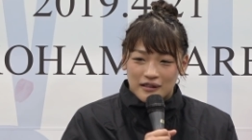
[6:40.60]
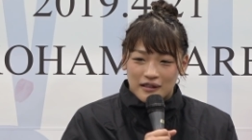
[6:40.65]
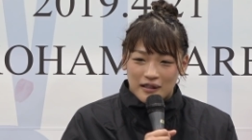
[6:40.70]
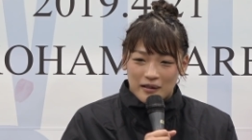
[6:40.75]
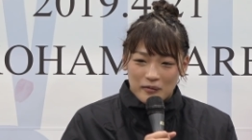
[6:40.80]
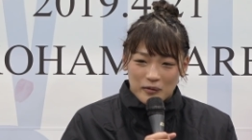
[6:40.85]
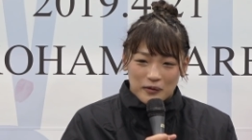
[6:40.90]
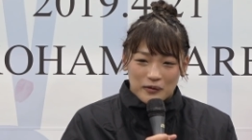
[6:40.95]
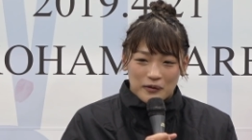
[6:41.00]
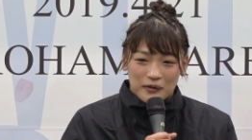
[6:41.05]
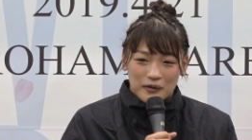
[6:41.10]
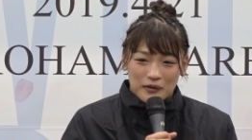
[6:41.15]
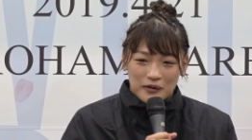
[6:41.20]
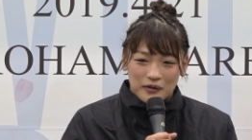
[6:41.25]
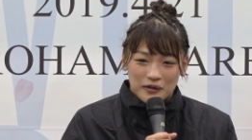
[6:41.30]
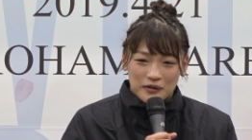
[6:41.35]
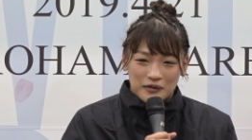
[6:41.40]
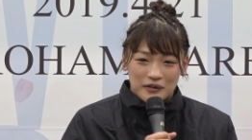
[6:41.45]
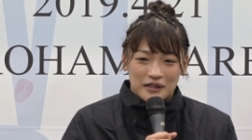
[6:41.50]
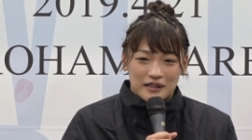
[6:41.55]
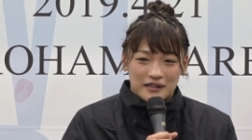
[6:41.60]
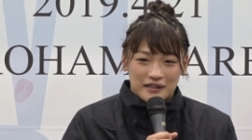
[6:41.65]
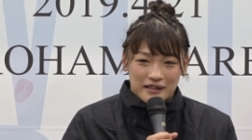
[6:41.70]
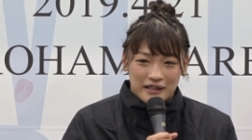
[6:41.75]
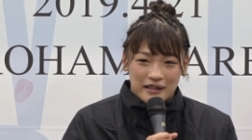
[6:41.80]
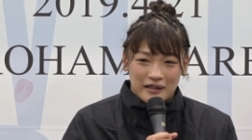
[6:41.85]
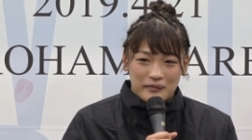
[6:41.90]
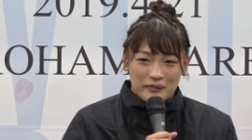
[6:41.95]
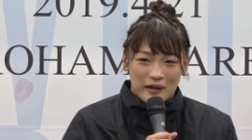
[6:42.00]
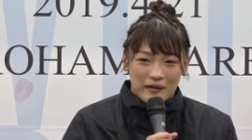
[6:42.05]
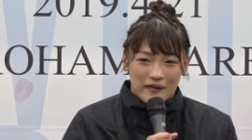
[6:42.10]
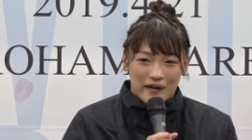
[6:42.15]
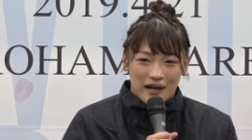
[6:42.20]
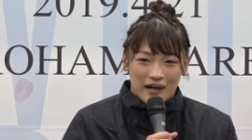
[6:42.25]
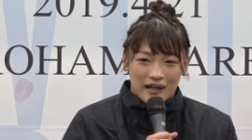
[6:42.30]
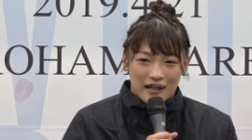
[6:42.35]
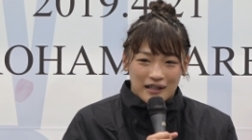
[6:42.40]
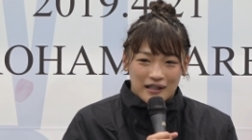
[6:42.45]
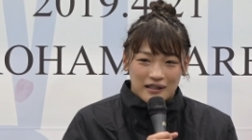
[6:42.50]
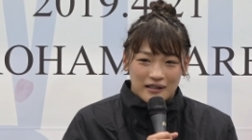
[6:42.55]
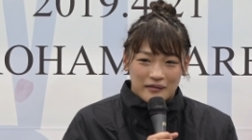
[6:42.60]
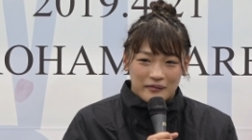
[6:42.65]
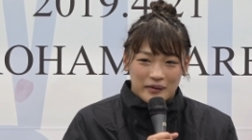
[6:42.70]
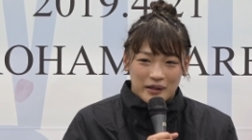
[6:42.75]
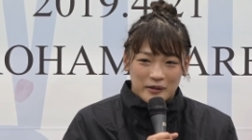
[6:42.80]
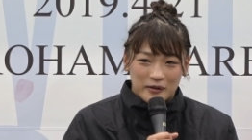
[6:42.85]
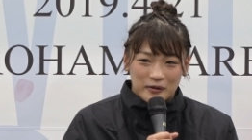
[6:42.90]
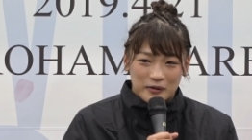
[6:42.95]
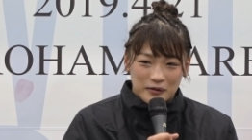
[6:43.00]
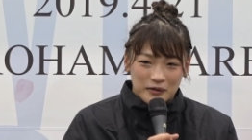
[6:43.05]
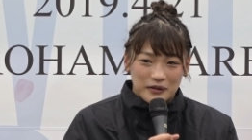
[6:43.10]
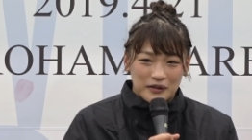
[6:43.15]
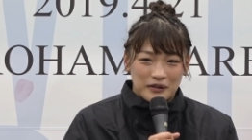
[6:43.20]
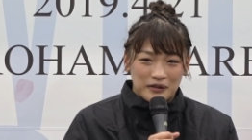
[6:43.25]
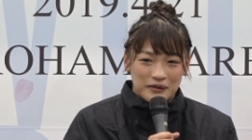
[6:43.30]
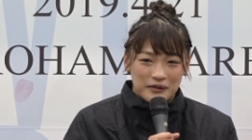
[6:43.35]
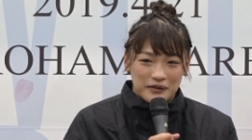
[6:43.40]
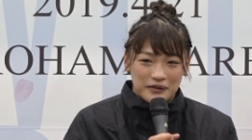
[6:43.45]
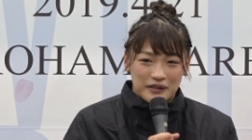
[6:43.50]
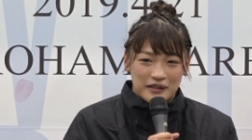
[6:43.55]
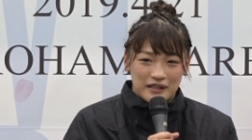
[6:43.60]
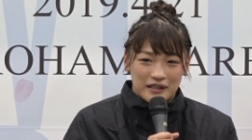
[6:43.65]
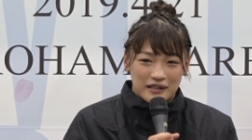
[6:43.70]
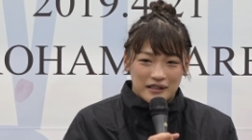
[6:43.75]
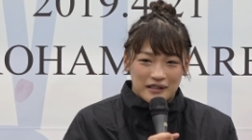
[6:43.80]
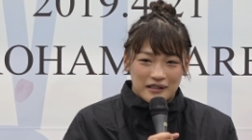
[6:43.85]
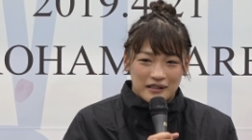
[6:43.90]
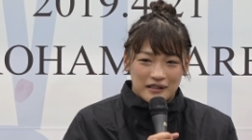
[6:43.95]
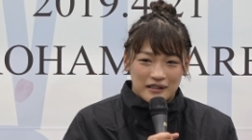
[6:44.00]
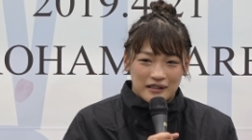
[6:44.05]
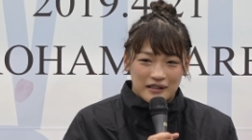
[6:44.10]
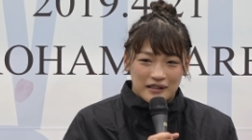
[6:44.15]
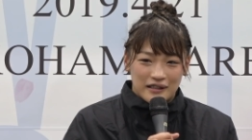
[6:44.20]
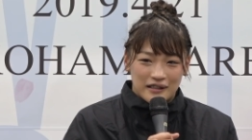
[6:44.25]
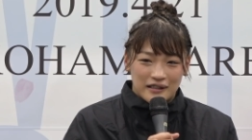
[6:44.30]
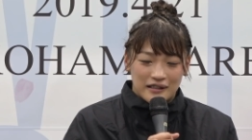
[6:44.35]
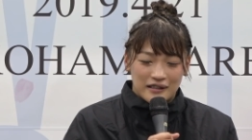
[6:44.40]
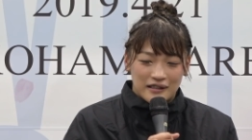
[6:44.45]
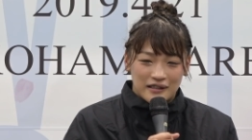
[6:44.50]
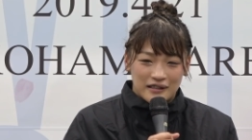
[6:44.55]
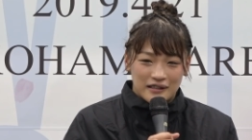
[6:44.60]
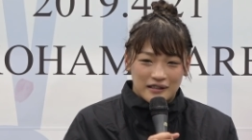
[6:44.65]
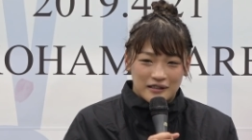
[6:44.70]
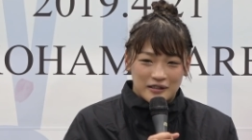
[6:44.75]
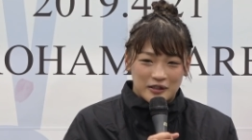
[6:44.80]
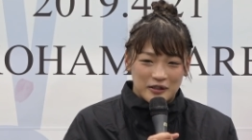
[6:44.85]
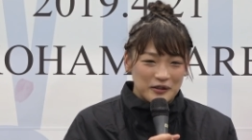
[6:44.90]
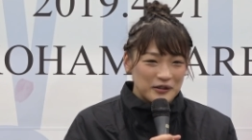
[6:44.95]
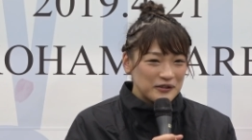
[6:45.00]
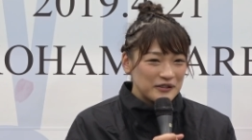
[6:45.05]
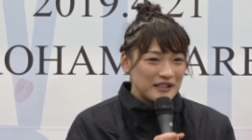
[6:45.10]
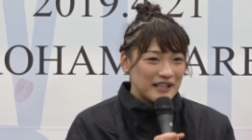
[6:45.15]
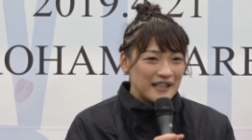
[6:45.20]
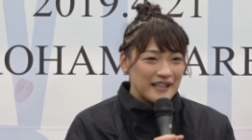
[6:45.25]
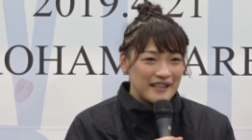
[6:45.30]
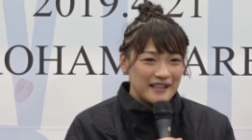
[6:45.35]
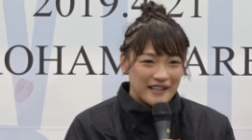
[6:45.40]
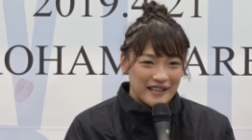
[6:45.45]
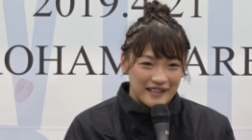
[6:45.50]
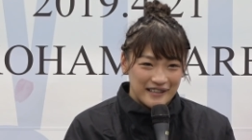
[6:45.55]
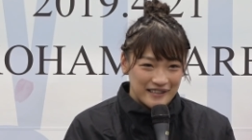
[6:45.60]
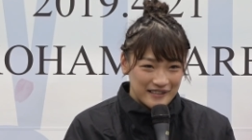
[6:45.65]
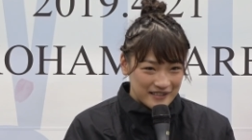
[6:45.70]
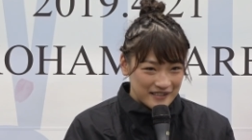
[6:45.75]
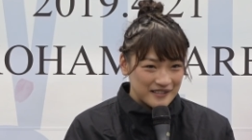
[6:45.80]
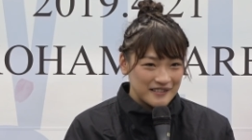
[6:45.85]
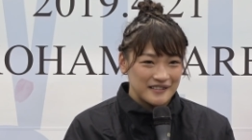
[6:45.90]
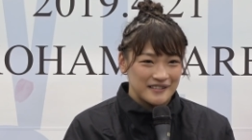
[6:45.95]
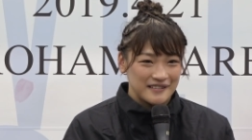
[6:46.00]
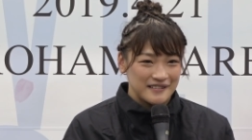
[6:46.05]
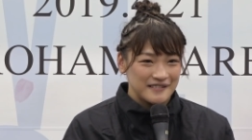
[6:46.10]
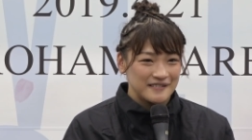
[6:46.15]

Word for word: でも、そうですね今はベルトっていうより強くなりたいです。